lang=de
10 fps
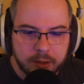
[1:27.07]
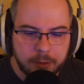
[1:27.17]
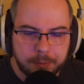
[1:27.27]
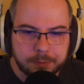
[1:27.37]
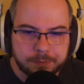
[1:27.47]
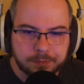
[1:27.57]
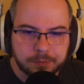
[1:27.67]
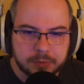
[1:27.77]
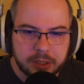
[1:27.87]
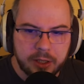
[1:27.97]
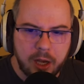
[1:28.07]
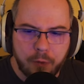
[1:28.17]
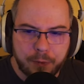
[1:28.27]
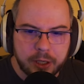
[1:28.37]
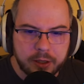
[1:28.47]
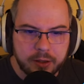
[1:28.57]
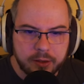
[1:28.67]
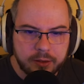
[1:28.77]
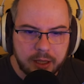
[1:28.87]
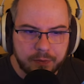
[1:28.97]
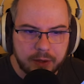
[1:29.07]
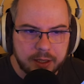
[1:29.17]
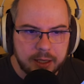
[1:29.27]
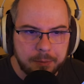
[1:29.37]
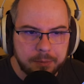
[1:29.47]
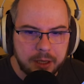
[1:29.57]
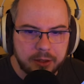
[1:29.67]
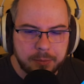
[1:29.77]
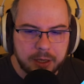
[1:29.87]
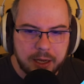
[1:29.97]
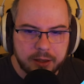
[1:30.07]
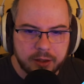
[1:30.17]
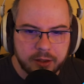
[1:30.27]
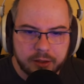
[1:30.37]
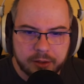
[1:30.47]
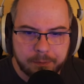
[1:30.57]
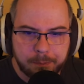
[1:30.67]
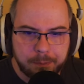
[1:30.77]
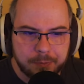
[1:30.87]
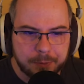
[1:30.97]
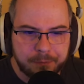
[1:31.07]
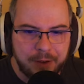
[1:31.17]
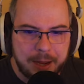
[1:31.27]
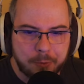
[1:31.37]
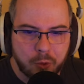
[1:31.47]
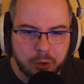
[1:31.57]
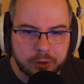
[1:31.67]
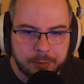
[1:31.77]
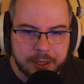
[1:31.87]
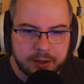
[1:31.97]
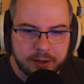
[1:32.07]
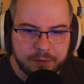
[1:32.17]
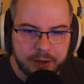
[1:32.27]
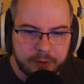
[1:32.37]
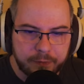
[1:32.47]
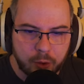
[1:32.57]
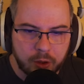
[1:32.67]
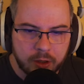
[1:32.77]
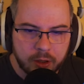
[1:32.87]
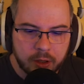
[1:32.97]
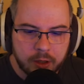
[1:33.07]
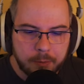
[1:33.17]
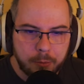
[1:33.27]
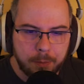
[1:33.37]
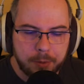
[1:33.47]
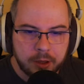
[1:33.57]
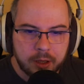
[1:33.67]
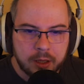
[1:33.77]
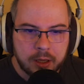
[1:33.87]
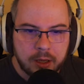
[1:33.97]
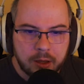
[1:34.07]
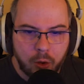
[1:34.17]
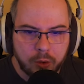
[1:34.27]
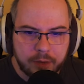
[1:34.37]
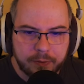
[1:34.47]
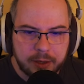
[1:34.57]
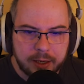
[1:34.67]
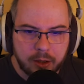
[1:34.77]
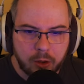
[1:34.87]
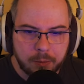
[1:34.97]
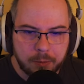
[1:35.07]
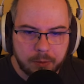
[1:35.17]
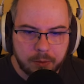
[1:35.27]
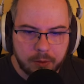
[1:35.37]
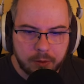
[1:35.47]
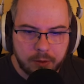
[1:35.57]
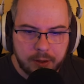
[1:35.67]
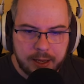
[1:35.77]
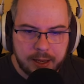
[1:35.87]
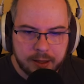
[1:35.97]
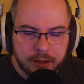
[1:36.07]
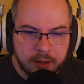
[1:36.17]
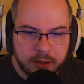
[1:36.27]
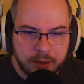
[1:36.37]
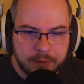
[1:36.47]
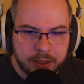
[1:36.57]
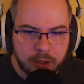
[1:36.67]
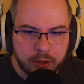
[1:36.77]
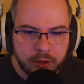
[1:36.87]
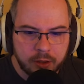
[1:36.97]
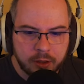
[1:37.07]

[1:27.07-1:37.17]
Jo. Jo, von hinten. Das war knapp. Da ist mir gerade eine ne, ne Farbkugel unterm Hintern weggeflogen. Up. Oh, da ist wieder einer oben. Äh, den haben wir nicht können